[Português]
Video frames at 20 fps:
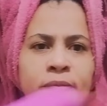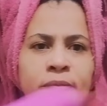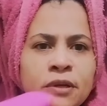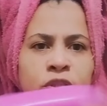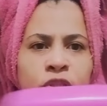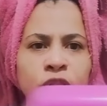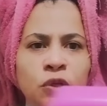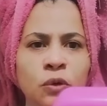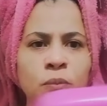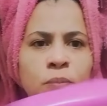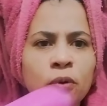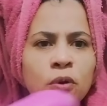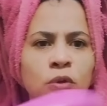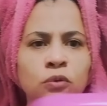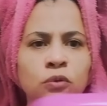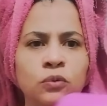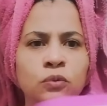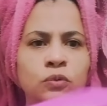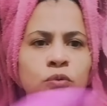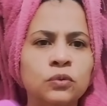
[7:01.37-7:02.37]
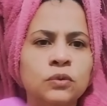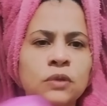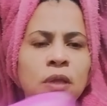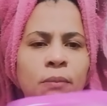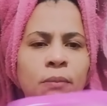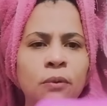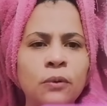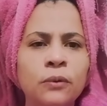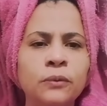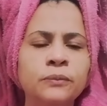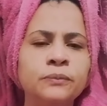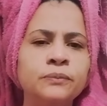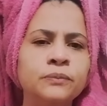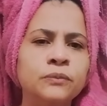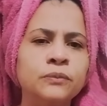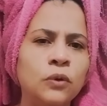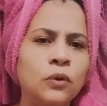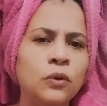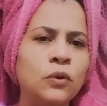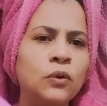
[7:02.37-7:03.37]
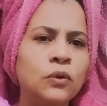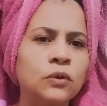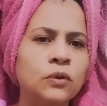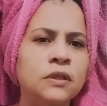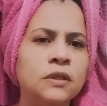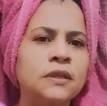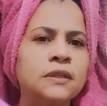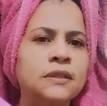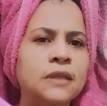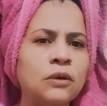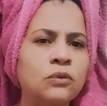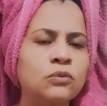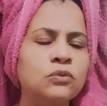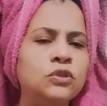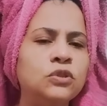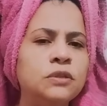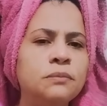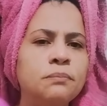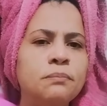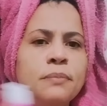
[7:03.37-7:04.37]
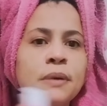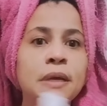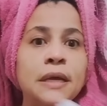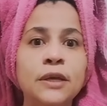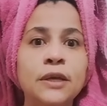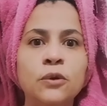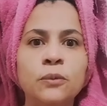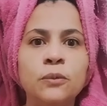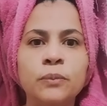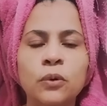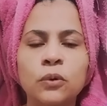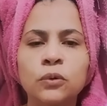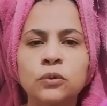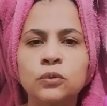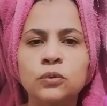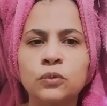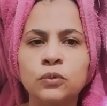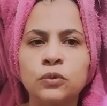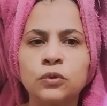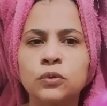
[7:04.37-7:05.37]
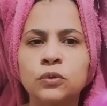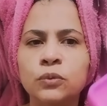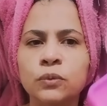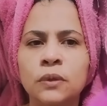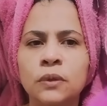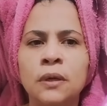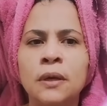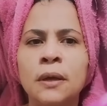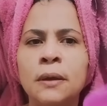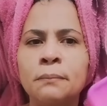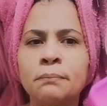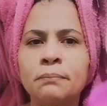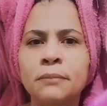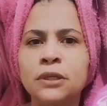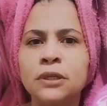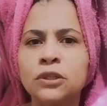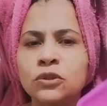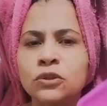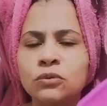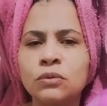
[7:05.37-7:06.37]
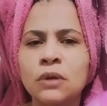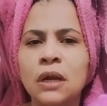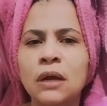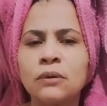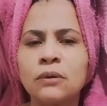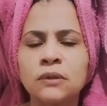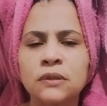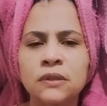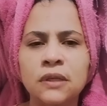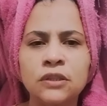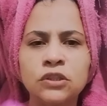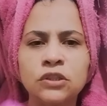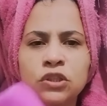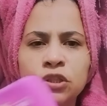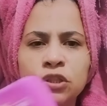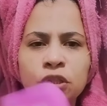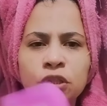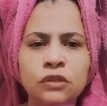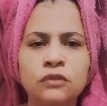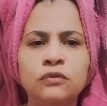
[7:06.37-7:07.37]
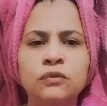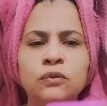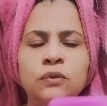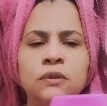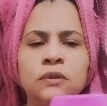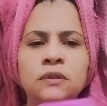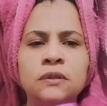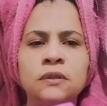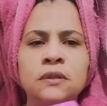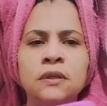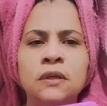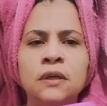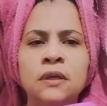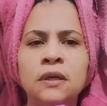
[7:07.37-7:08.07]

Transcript: mexer o produto, tá bom? Ó, tem que sacudir bem o produto, misturar os ativos